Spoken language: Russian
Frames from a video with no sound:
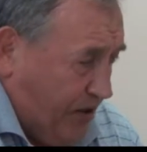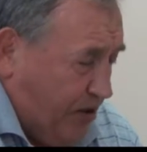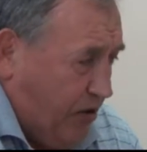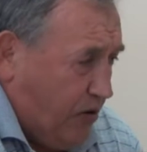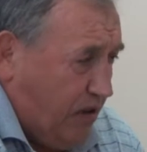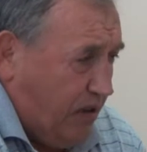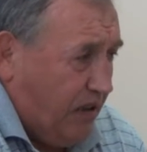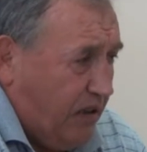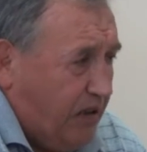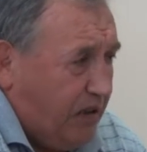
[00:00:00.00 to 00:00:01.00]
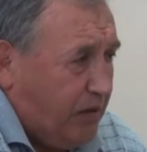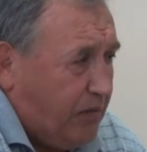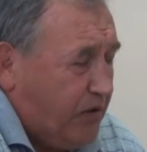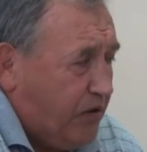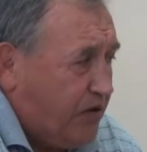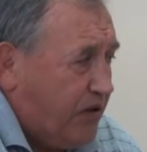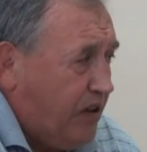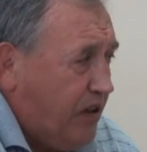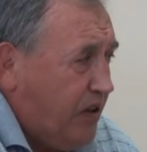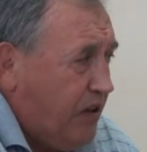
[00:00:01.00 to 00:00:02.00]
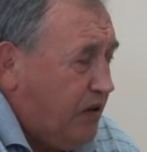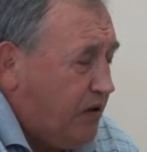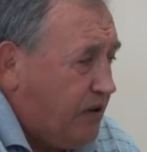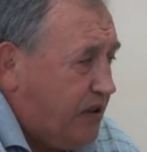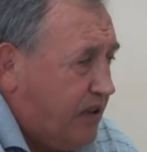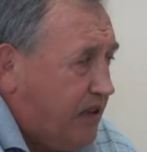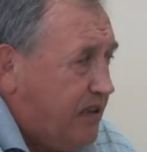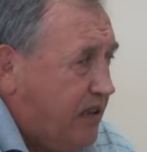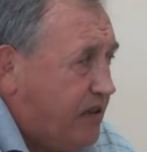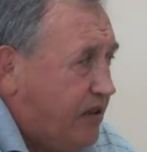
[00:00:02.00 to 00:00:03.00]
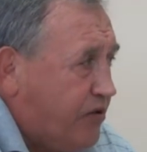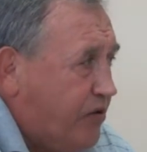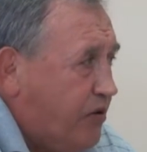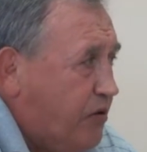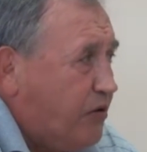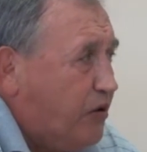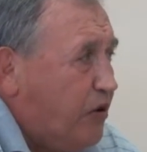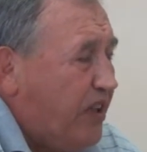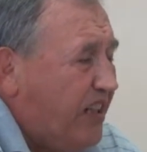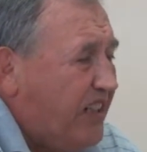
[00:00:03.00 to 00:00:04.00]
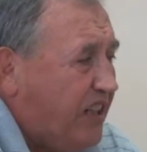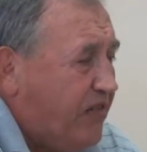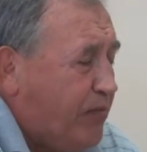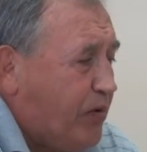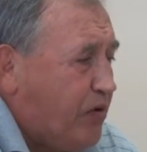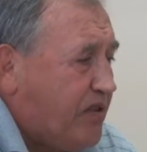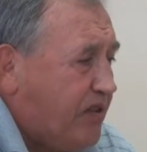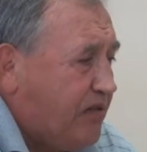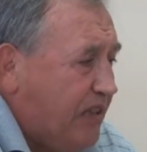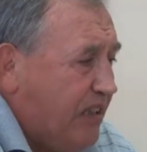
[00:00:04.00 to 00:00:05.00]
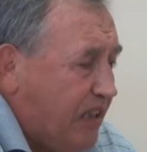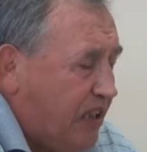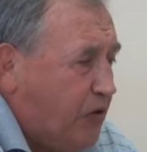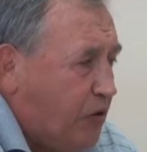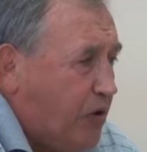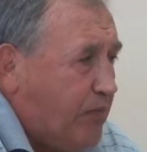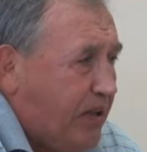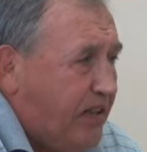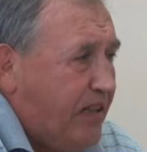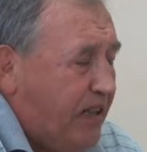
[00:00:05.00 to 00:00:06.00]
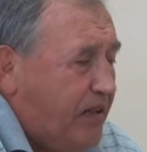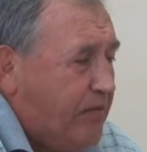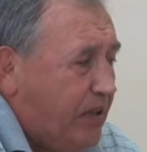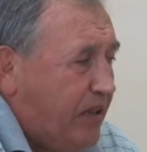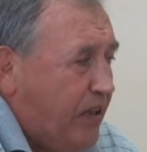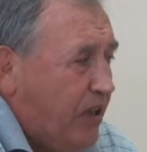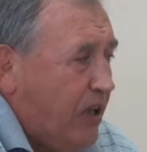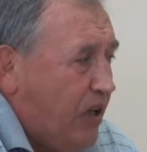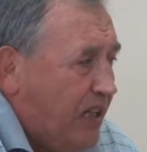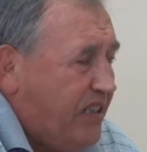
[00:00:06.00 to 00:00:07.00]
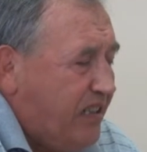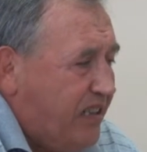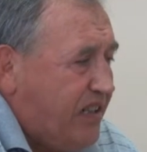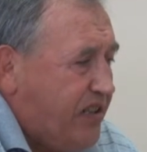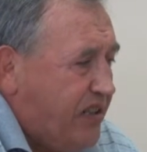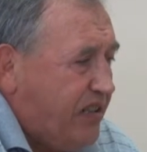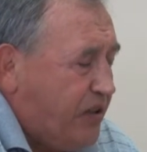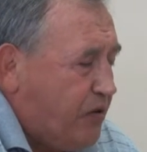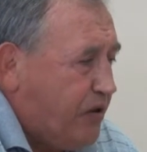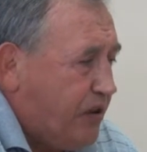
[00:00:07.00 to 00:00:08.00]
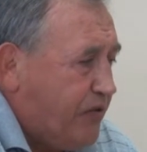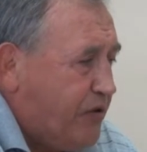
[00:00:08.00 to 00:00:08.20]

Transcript: Гончарук, надо отдать ему должное, он согласился, что он до этих вопросов, которые подняли мы, они даже не доходят.